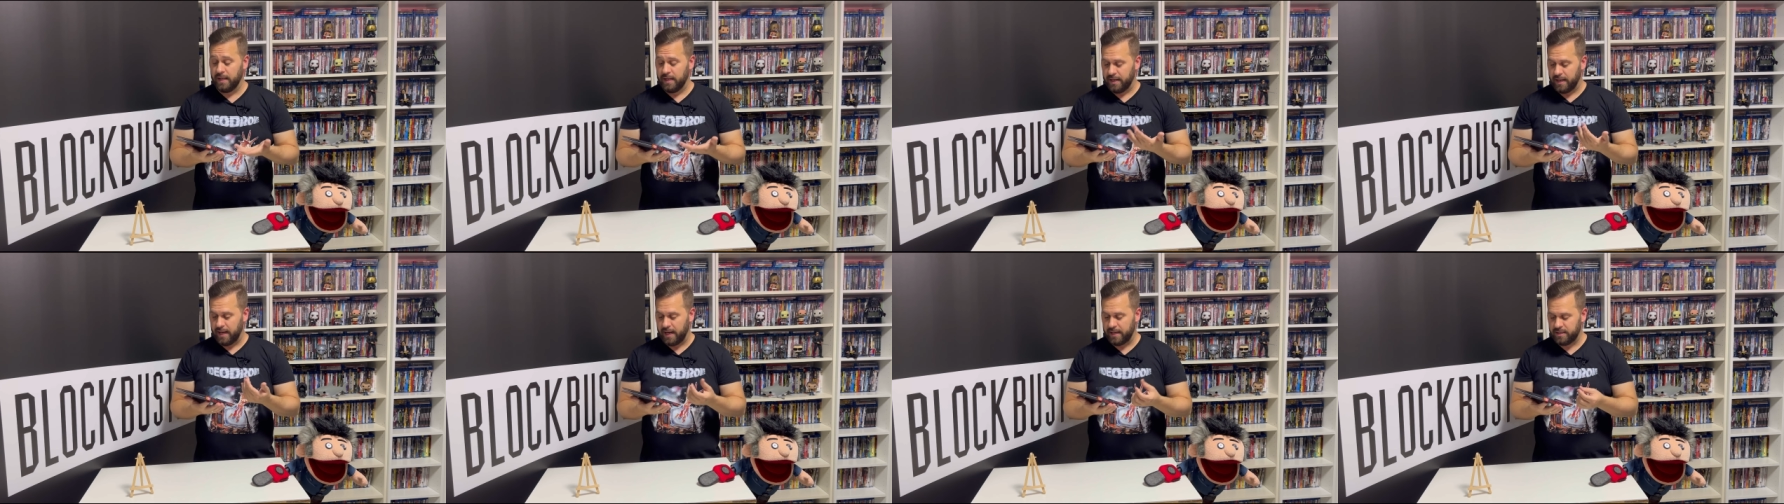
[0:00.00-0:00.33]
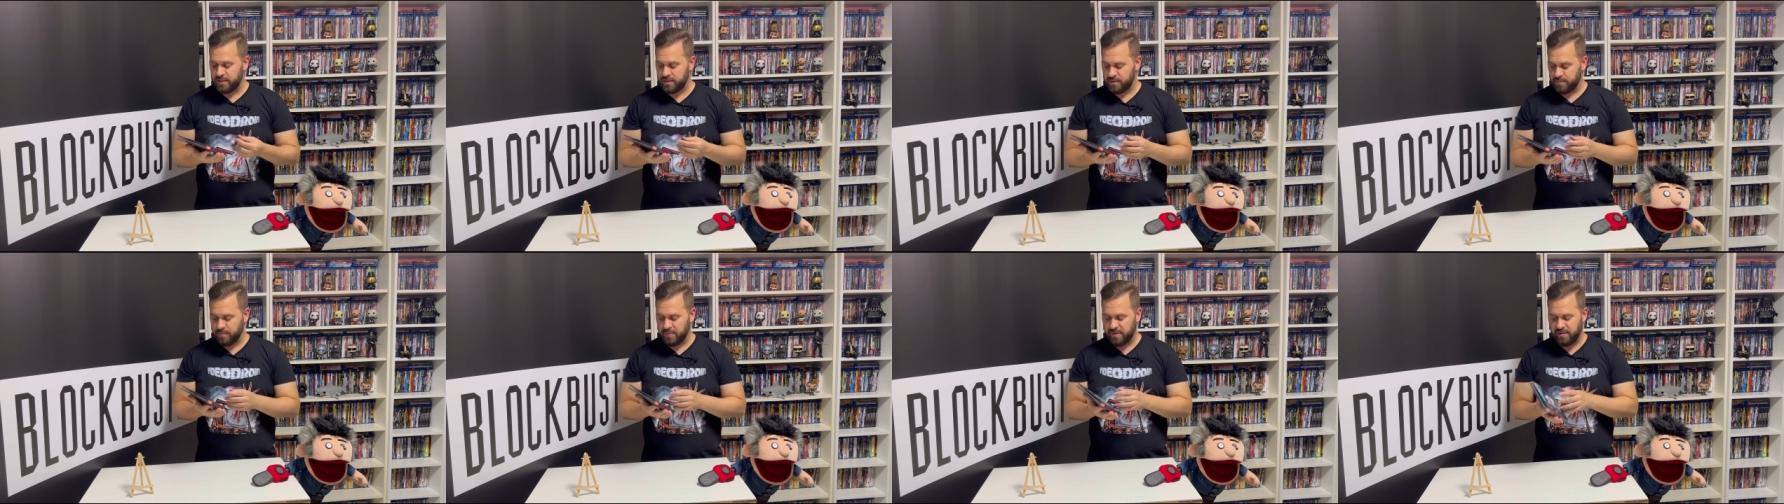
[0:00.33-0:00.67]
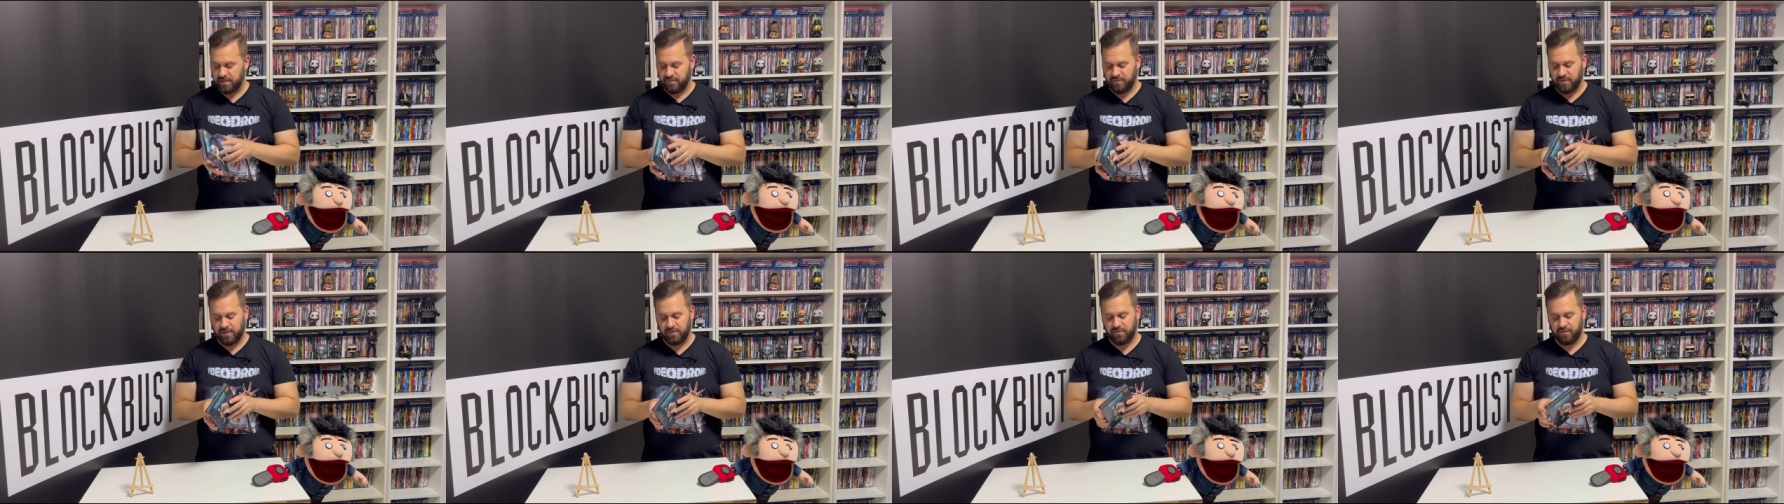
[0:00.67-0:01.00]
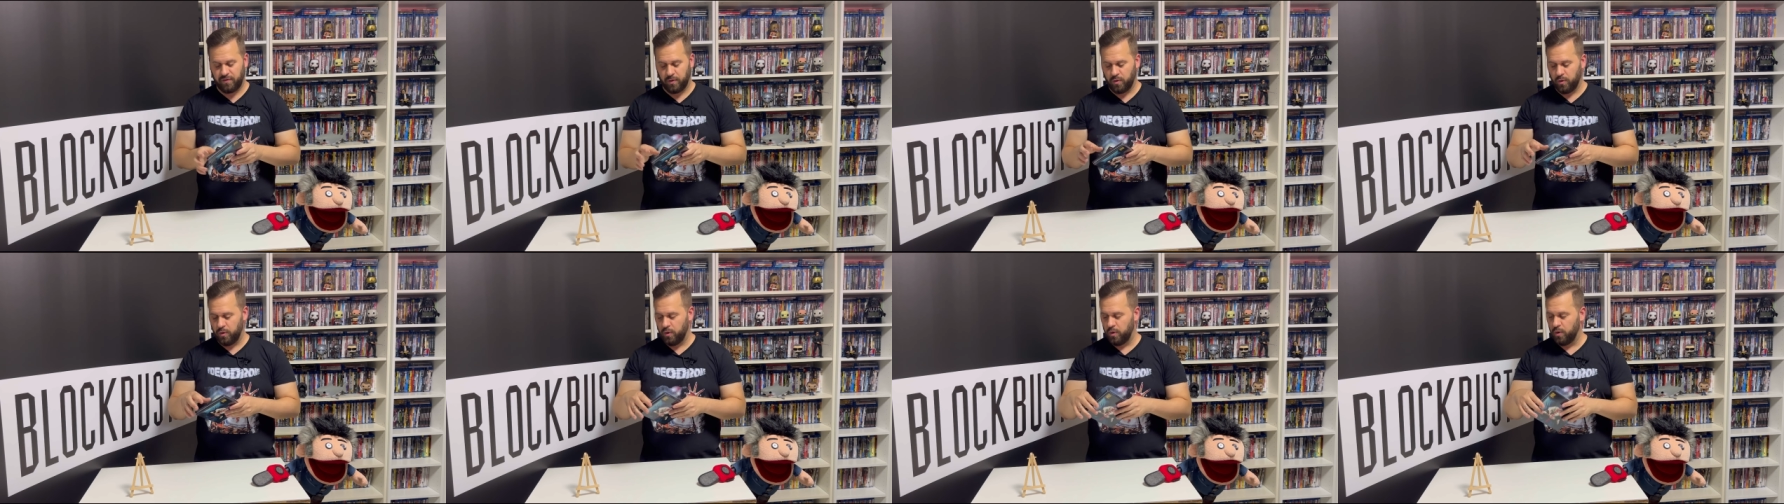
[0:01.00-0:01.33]
Da hatte ich ein bisschen was
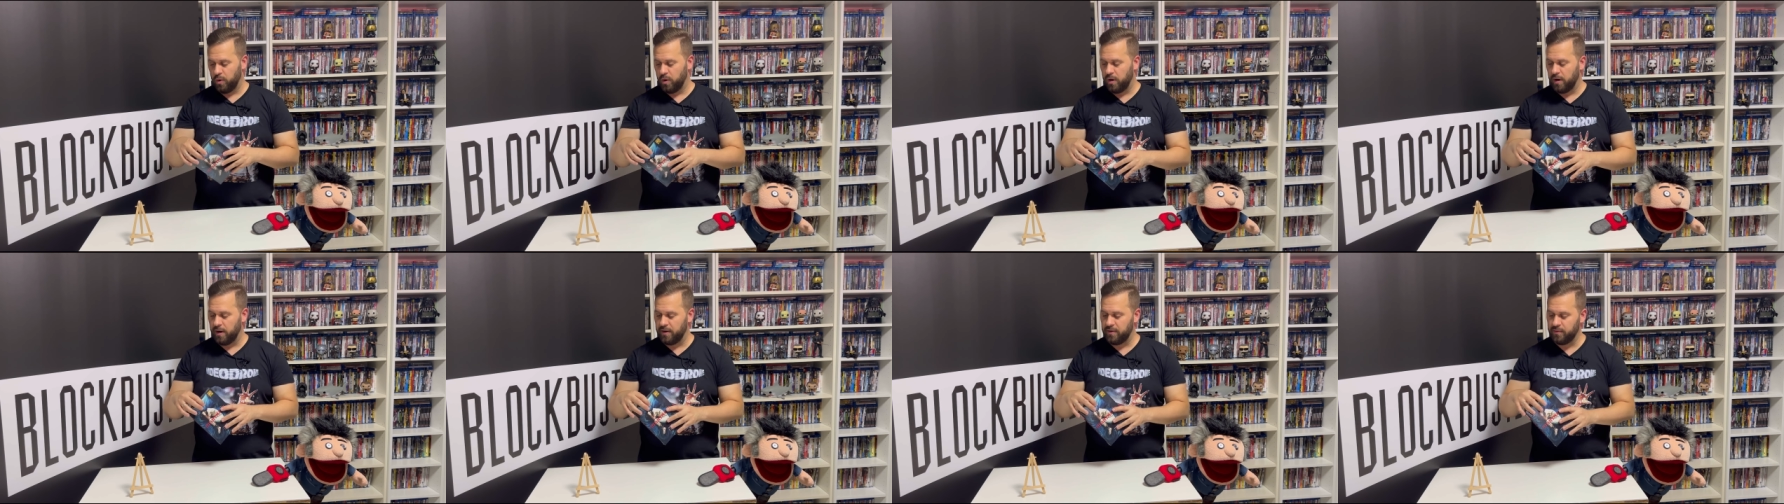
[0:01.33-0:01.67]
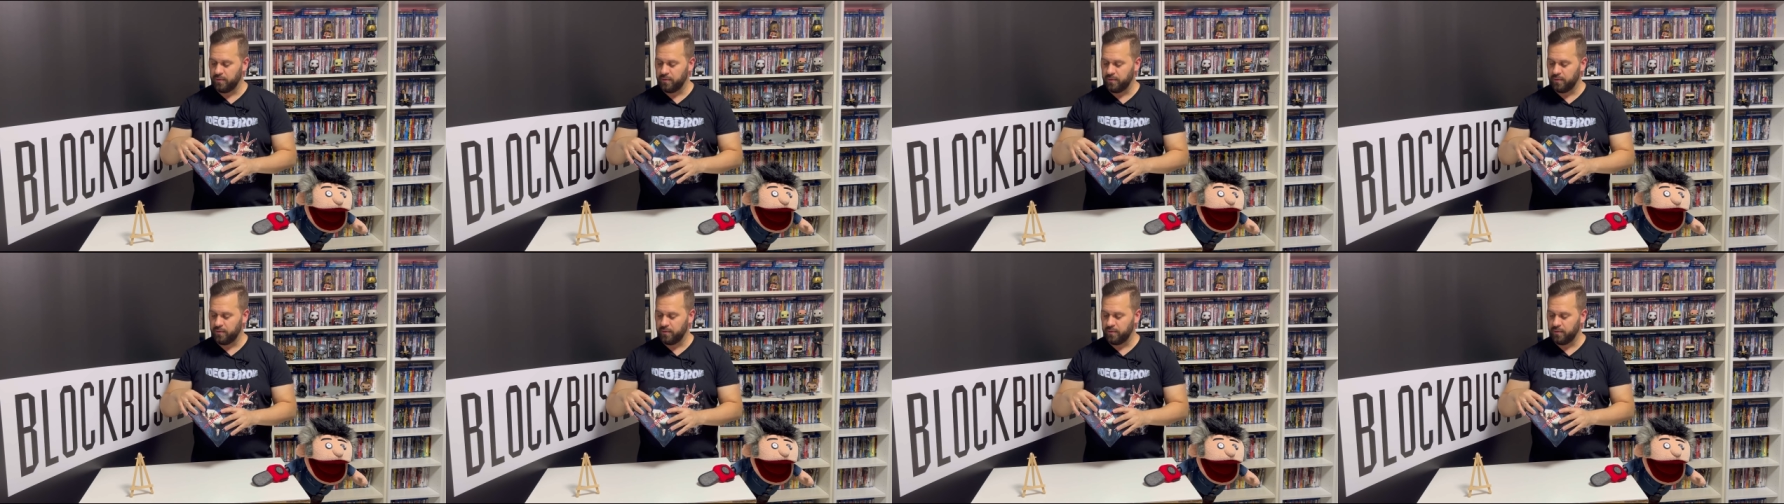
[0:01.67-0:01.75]
von gehört